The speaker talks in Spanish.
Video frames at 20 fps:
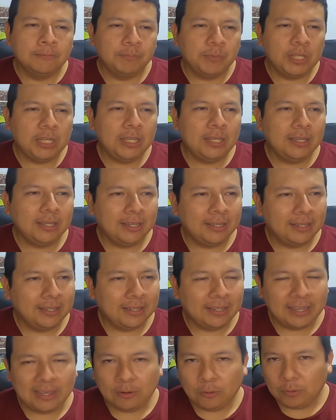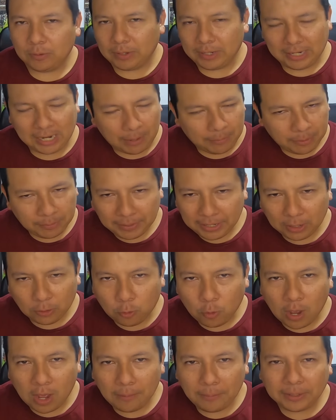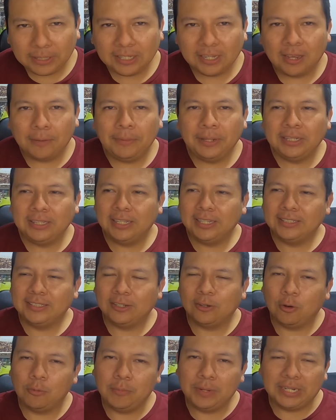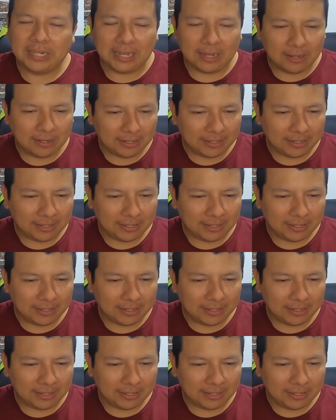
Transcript: Y eh, en la primera jugada prácticamente se combina.